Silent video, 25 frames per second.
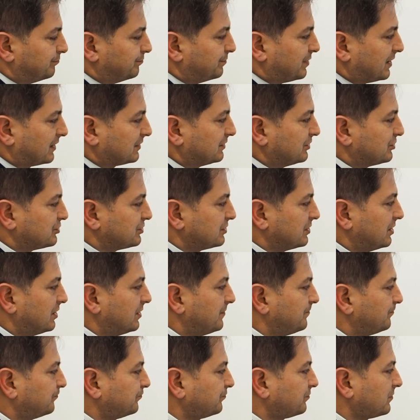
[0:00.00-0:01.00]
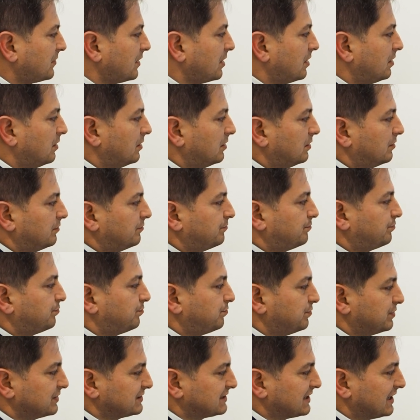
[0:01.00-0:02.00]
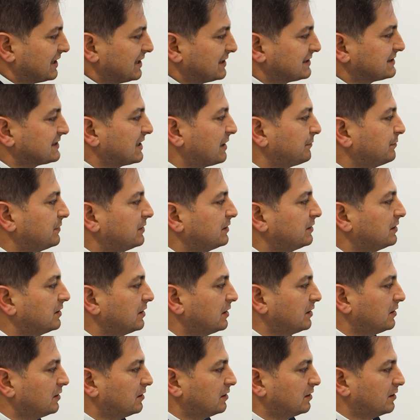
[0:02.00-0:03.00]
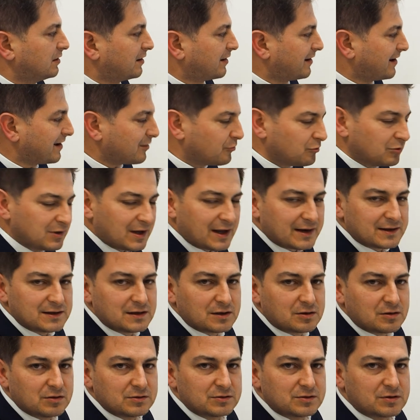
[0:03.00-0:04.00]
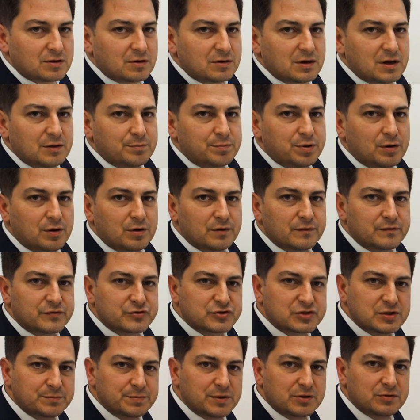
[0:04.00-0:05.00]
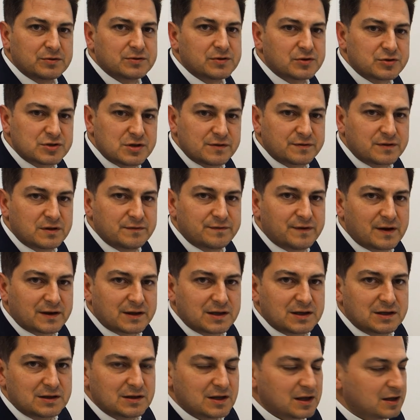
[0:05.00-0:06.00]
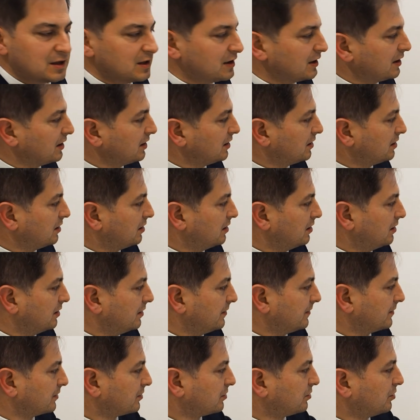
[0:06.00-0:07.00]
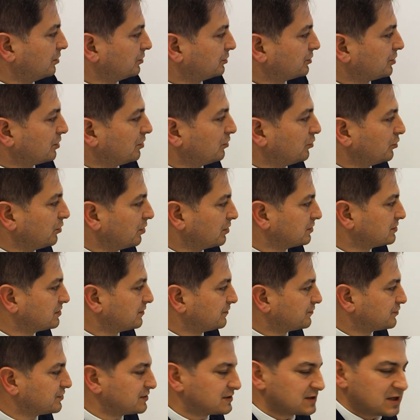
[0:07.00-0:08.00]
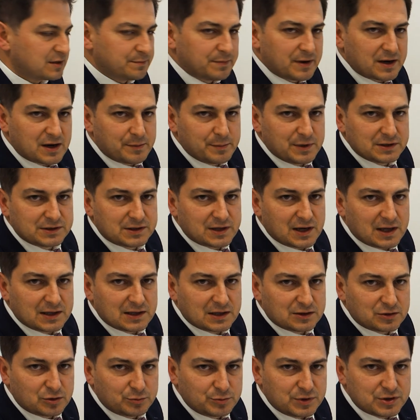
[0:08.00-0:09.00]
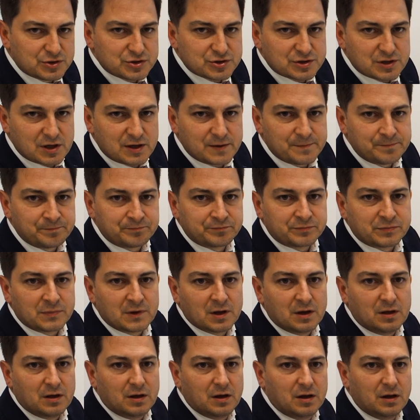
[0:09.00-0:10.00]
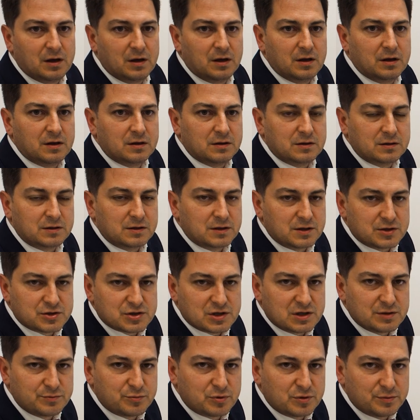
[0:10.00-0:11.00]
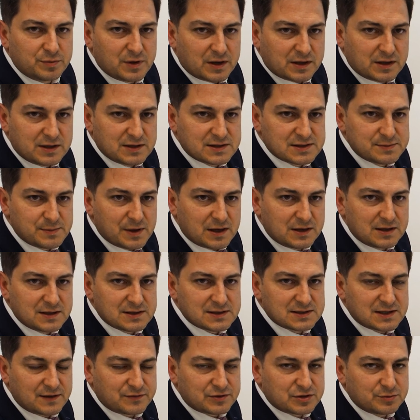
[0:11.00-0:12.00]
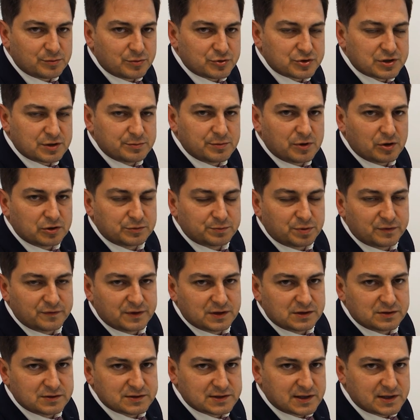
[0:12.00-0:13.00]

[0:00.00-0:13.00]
praktycznie zalecamy regularne kontrole po wszczepieniu soczewki fakinej, e, kontrolując wszystkie parametry anatomiczne. E, jeżeli byłyby jakieś zmiany, zawsze możemy odpowiednio